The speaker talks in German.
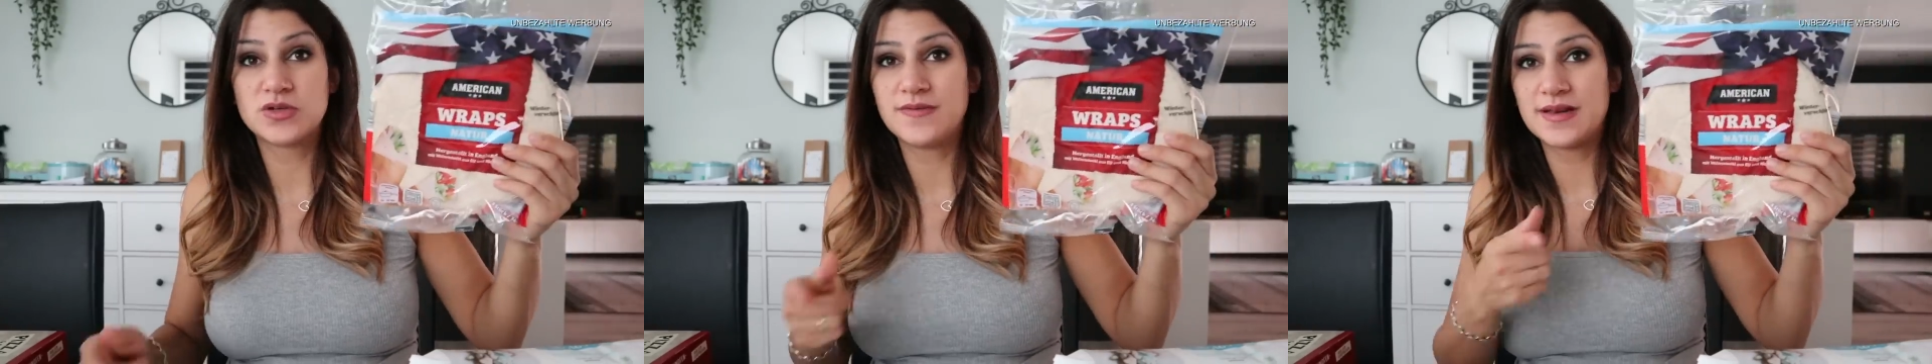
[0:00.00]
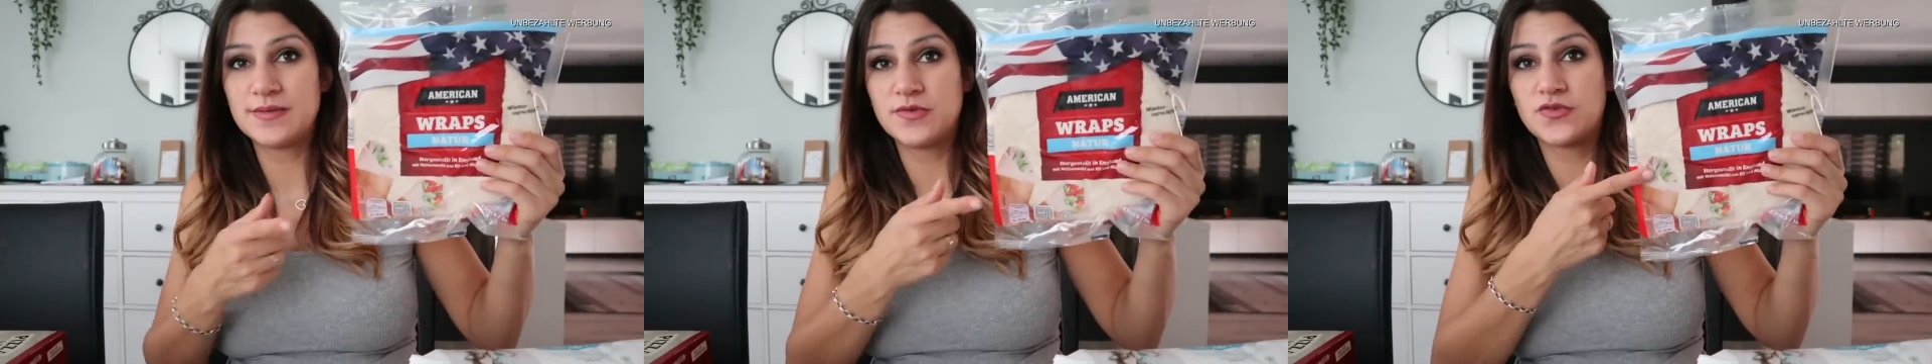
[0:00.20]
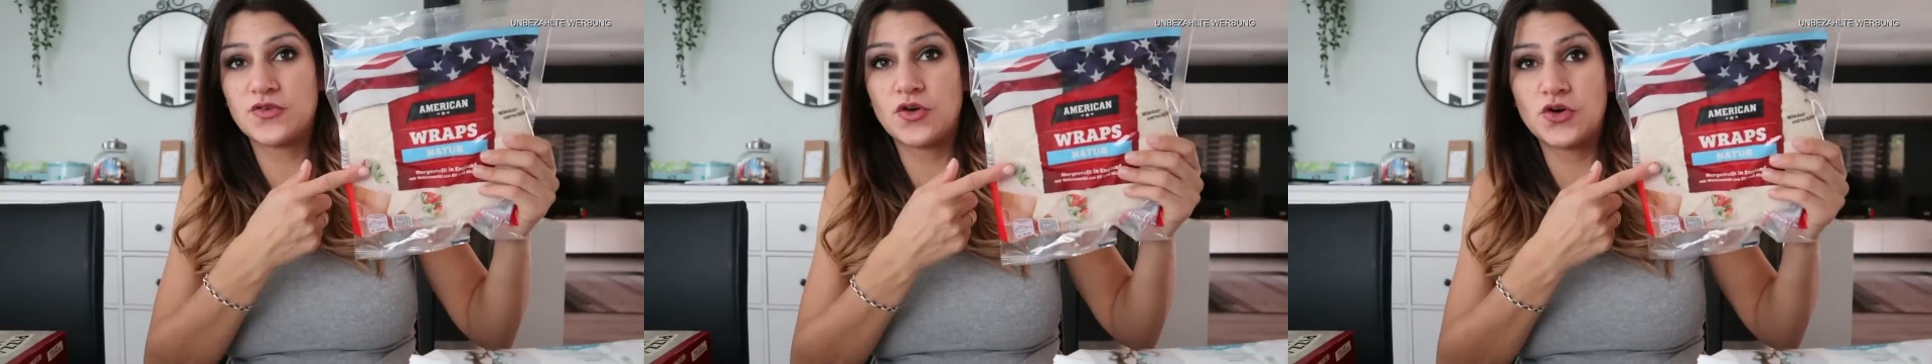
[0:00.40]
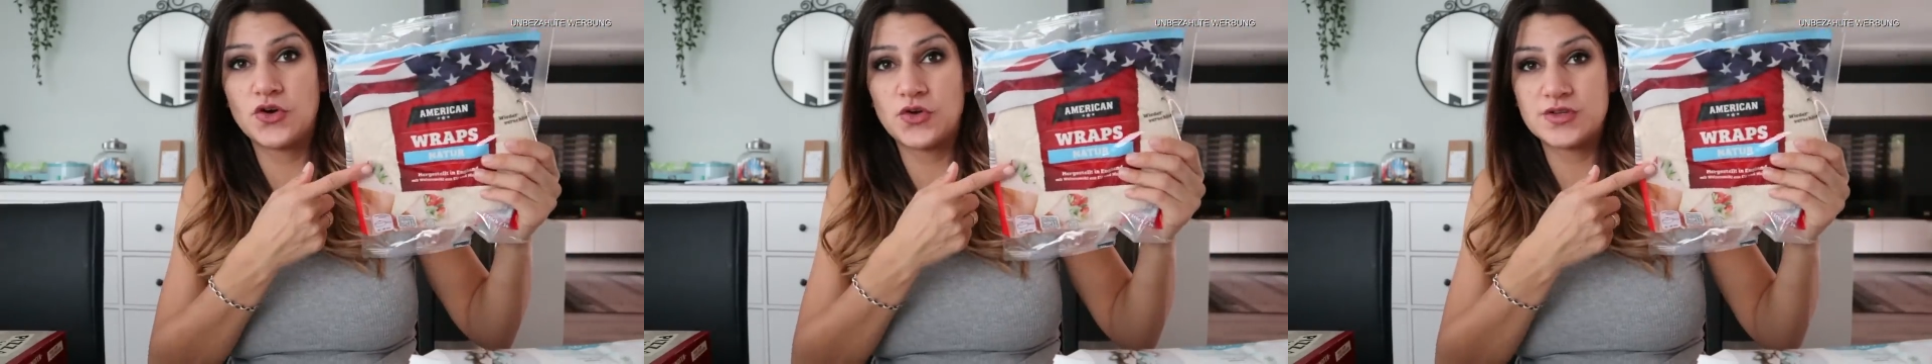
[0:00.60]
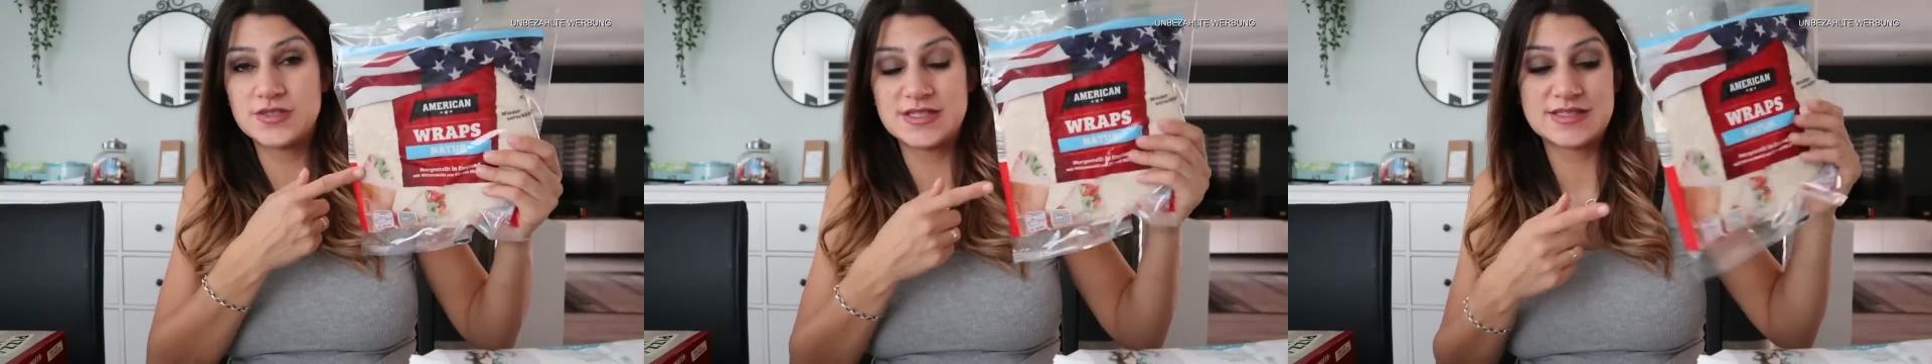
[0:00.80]
Die waren von
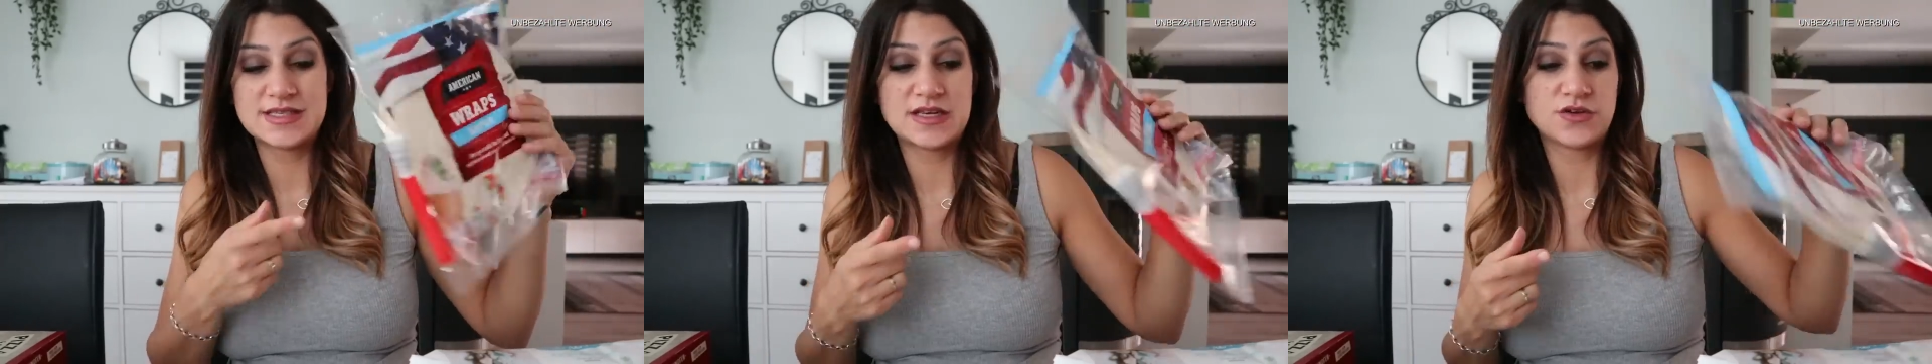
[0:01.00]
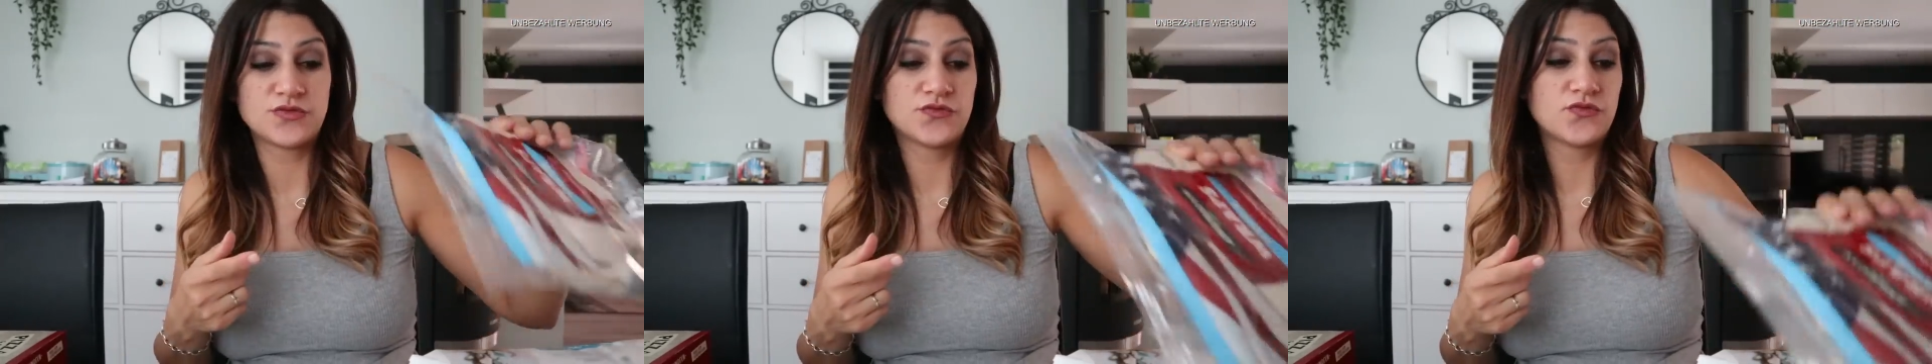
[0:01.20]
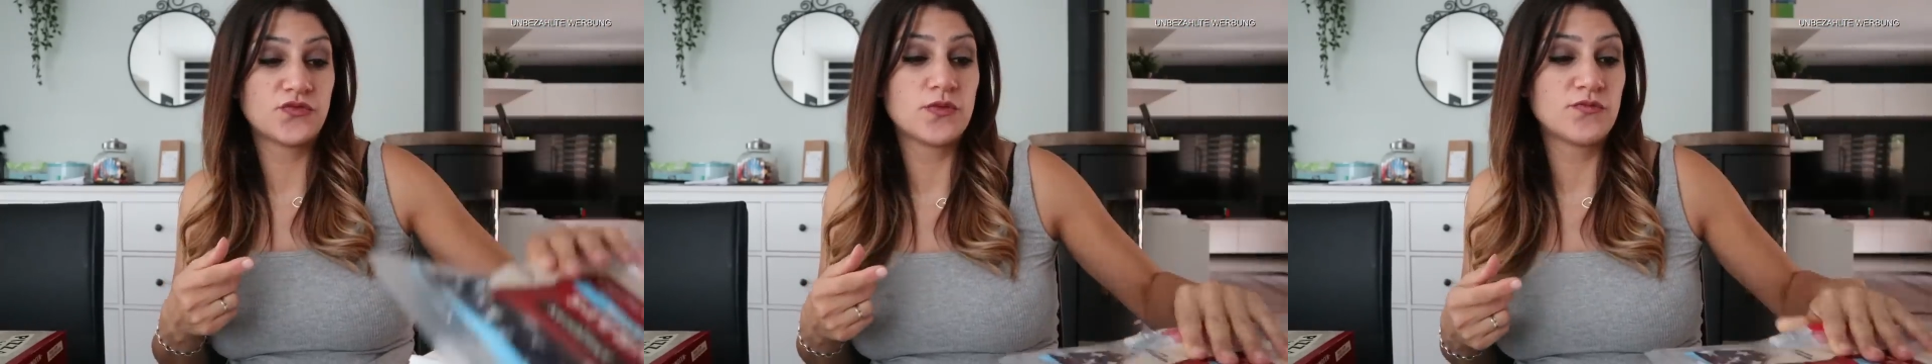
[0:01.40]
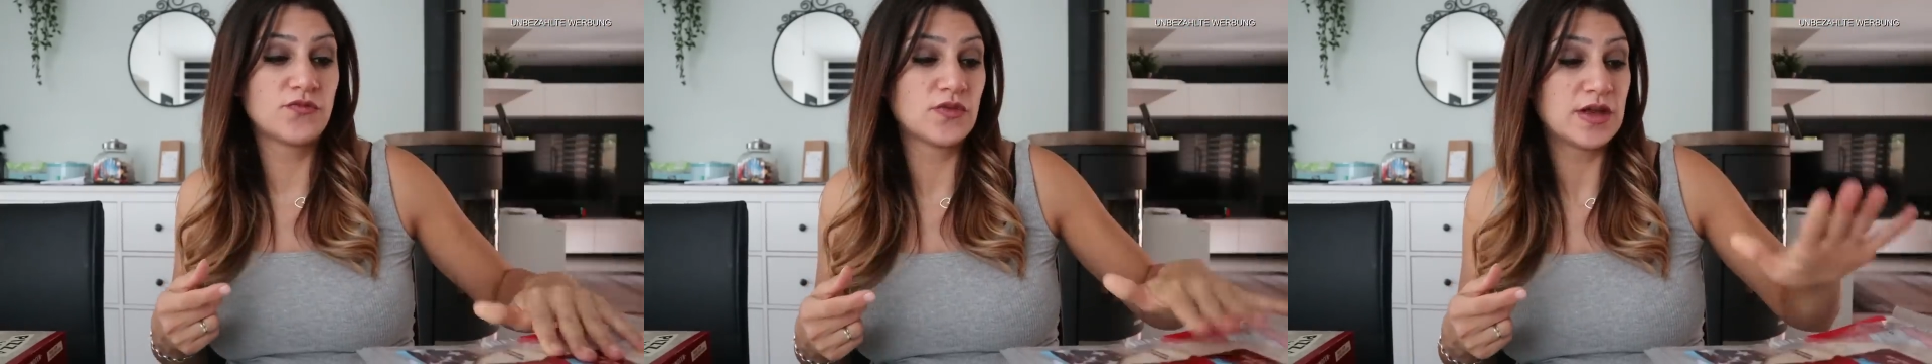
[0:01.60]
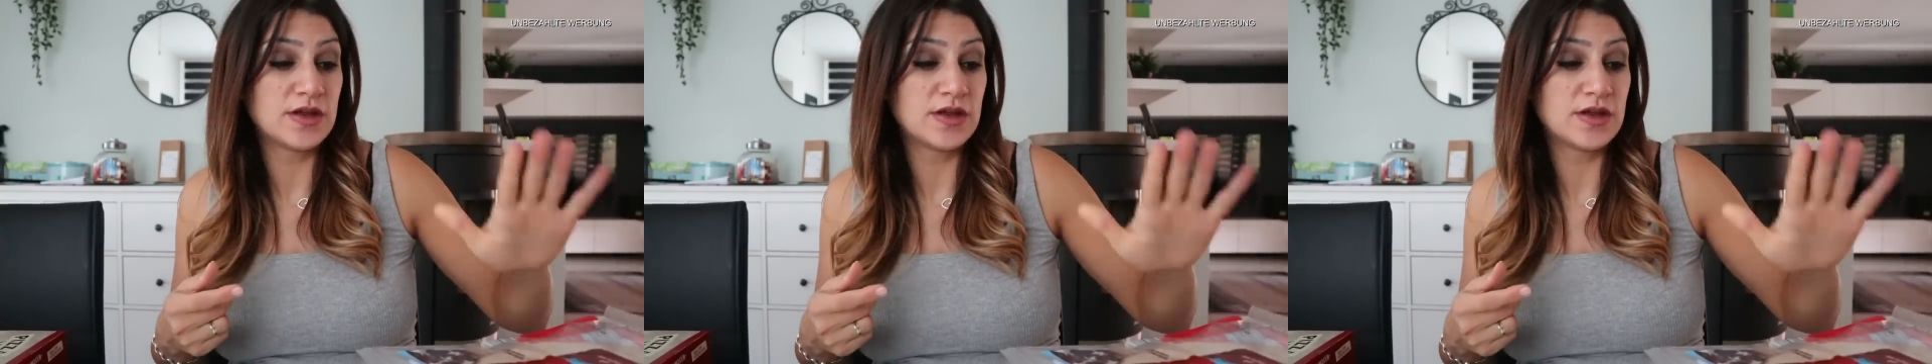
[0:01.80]
99 Cent auf 5,